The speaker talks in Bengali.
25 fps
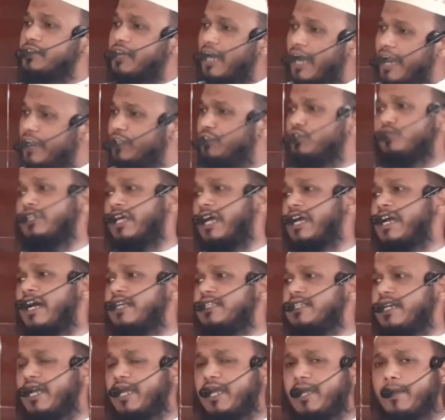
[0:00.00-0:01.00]
তাই তো
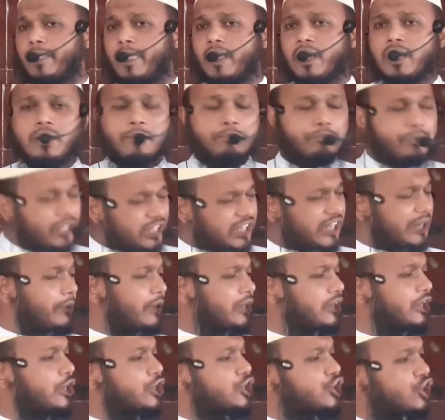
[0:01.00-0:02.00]
দেখা যায়
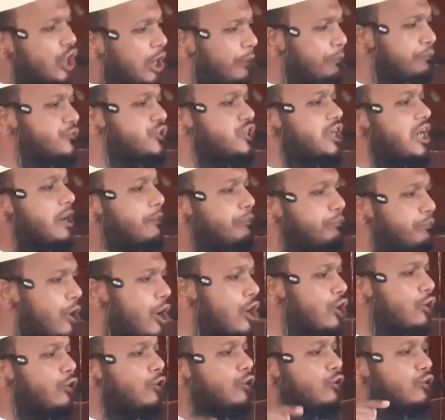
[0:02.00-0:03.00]
পৃথিবীতে সবচেয়ে
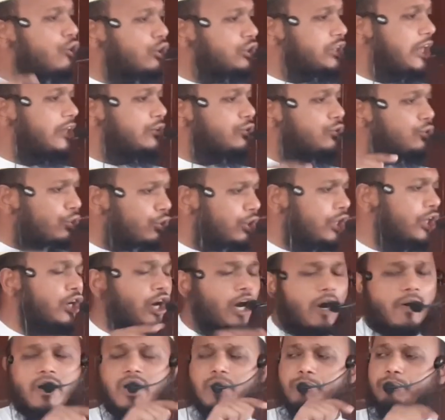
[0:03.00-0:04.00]
বড় খোদাদ্রোহী
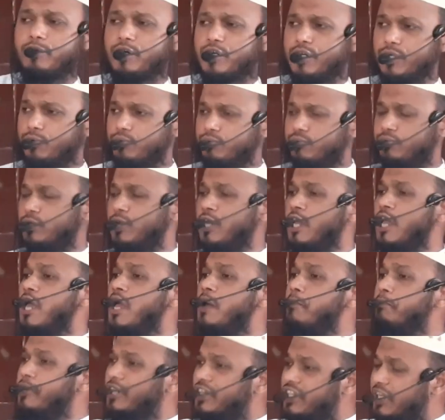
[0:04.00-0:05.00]
হওয়ার পরেও
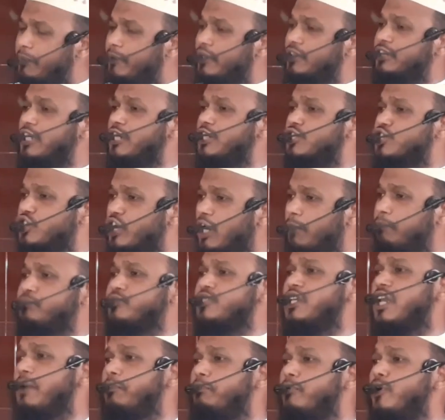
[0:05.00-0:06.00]
পৃথিবীতে
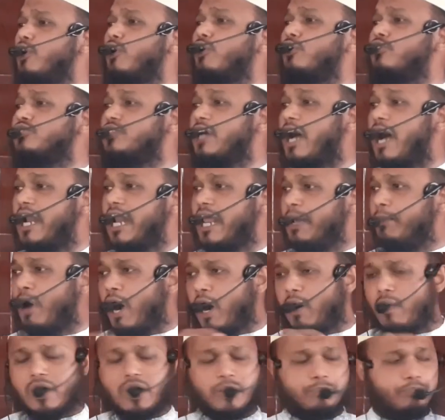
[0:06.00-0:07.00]
সবচেয়ে বড় জালেম
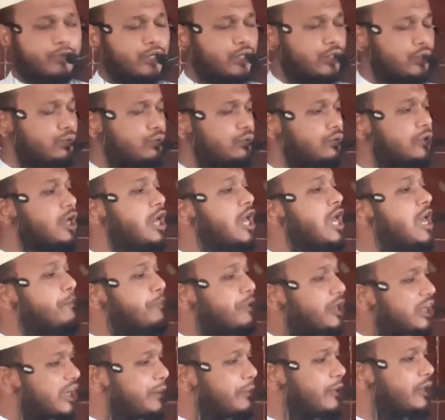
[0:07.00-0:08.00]
হওয়ার পরেও
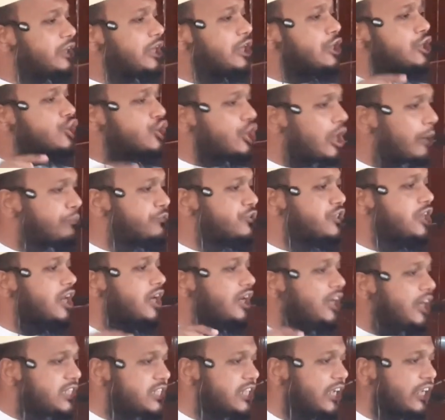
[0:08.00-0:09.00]
পৃথিবীতে
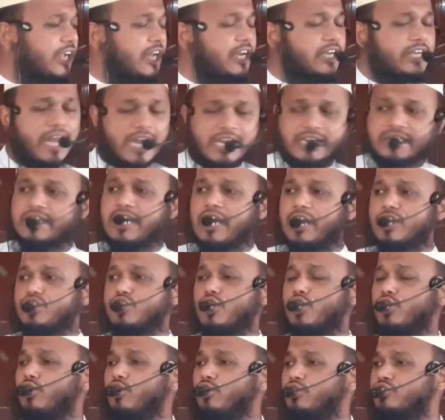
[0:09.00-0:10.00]
সবচেয়ে নিজেকে
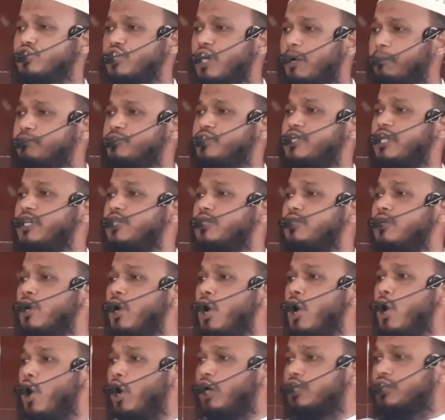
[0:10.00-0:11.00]
ন্যাক্কারজনক সবচেয়ে
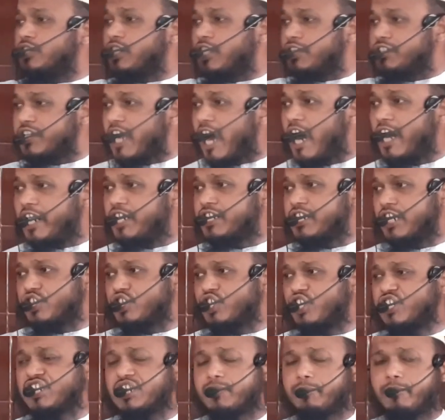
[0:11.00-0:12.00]
অত্যাচারী
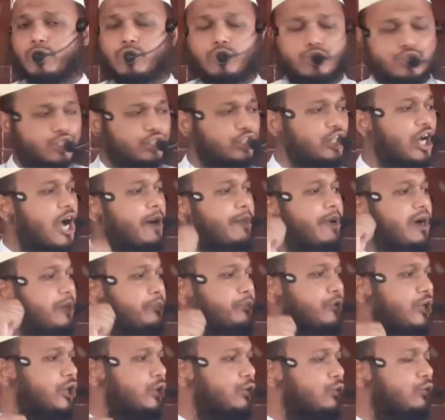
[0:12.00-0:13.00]
শাসক হিসেবে ঘোষিত হবার
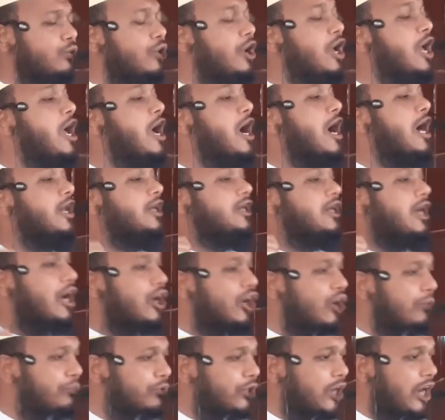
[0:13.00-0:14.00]
পরেও আল্লাহ
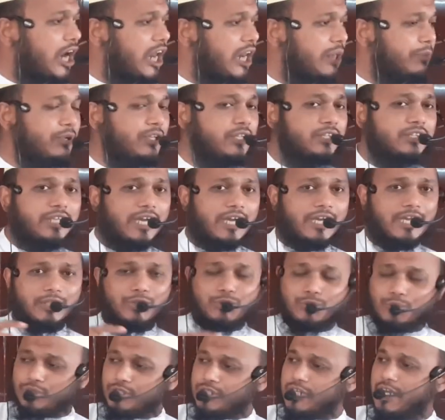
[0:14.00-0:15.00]
রবুল্লা আলমিন তাকে
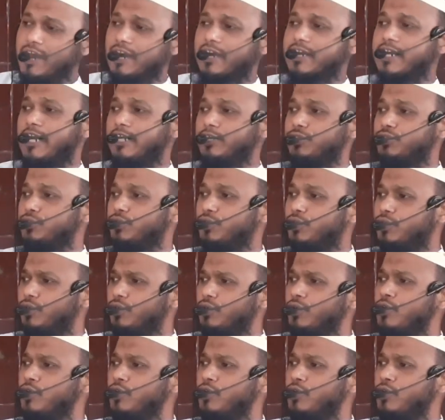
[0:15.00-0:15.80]
দুনিয়ার খাদ্য